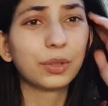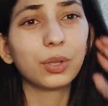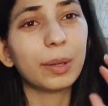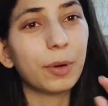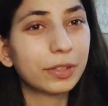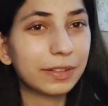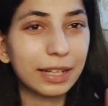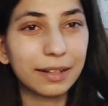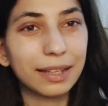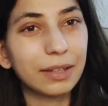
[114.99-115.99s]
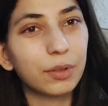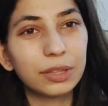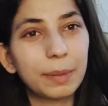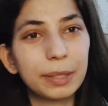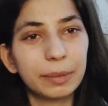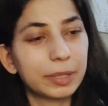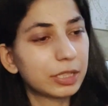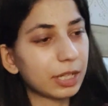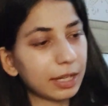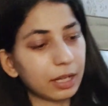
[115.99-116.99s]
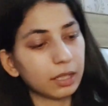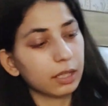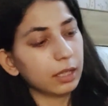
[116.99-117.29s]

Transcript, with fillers: थोड़ा बहुत स्टेन रहता है वो इतना पता भी नहीं चलेगा